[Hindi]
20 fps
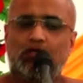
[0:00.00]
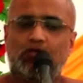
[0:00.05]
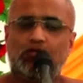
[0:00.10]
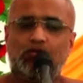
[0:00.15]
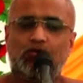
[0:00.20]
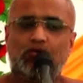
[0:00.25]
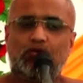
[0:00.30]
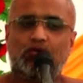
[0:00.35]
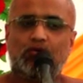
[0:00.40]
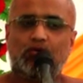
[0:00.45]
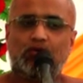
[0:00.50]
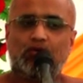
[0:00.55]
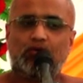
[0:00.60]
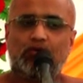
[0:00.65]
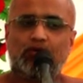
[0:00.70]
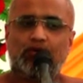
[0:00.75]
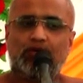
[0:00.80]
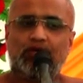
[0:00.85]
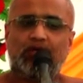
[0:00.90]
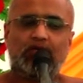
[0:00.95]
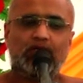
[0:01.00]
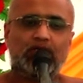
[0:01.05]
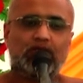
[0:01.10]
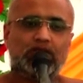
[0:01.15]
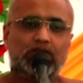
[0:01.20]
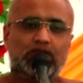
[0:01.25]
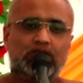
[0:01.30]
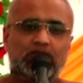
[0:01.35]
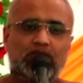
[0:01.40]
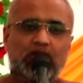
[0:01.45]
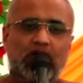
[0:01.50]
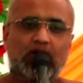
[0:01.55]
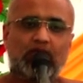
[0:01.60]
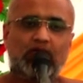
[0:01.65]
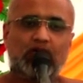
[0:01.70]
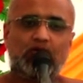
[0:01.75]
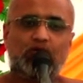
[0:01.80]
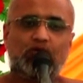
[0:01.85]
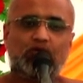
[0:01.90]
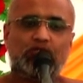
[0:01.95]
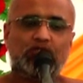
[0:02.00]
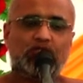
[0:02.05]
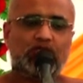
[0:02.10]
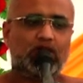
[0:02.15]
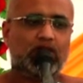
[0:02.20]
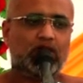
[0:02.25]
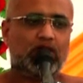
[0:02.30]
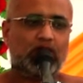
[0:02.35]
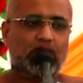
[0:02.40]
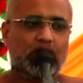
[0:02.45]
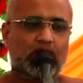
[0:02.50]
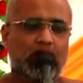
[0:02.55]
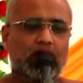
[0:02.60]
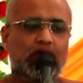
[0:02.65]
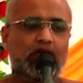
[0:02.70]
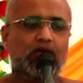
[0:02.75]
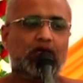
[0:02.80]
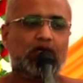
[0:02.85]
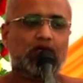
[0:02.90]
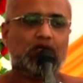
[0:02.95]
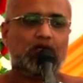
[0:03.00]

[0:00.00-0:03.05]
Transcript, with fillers: जो एक श्रावकोचित क्रिया है